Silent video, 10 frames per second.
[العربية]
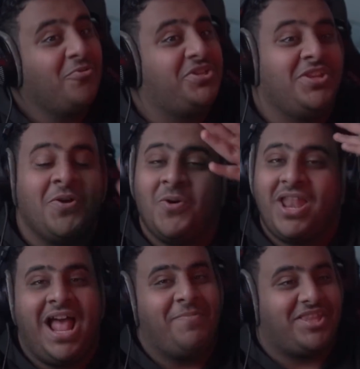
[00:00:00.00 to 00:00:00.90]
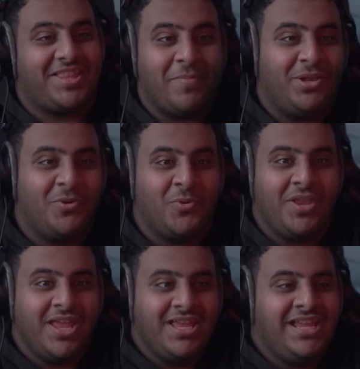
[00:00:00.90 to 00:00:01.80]
وجينولا لاعب 6 مليون
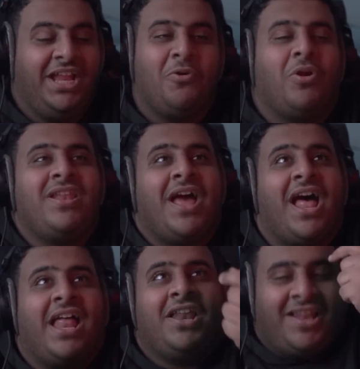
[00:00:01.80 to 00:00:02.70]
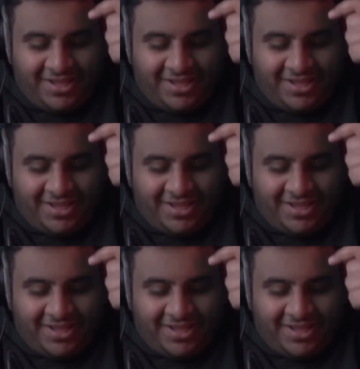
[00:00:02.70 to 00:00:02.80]
يعني لو قلنا